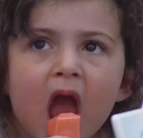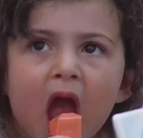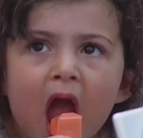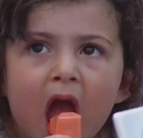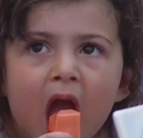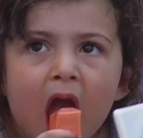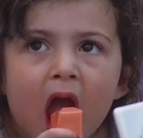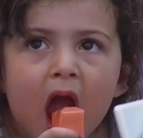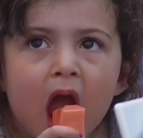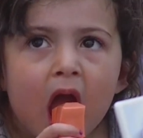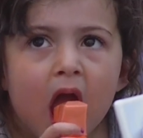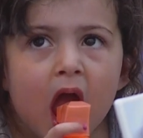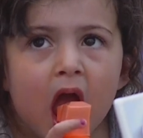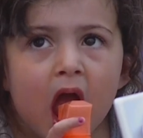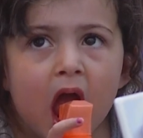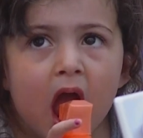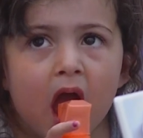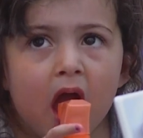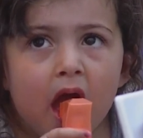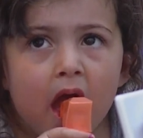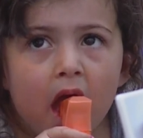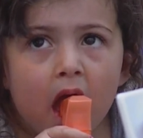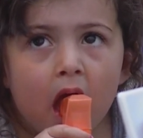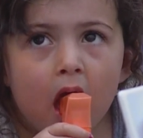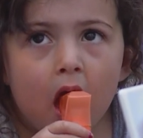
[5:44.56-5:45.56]
construir esa
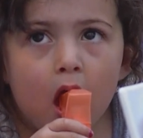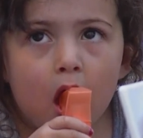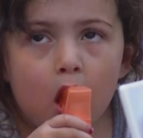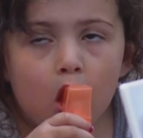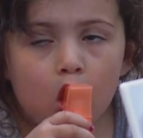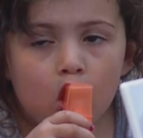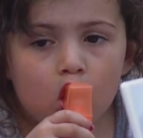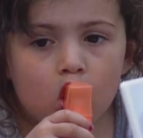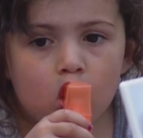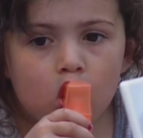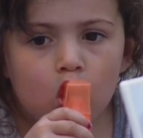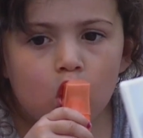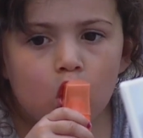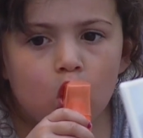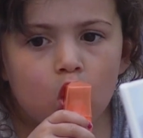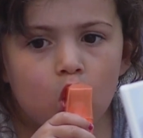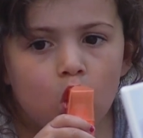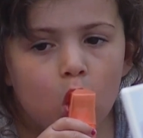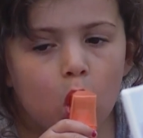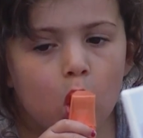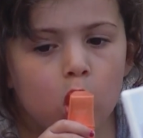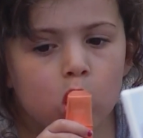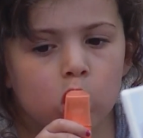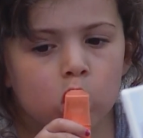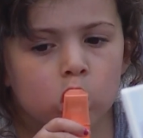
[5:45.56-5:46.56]
Argentina, una Argentina
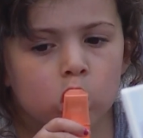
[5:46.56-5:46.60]
que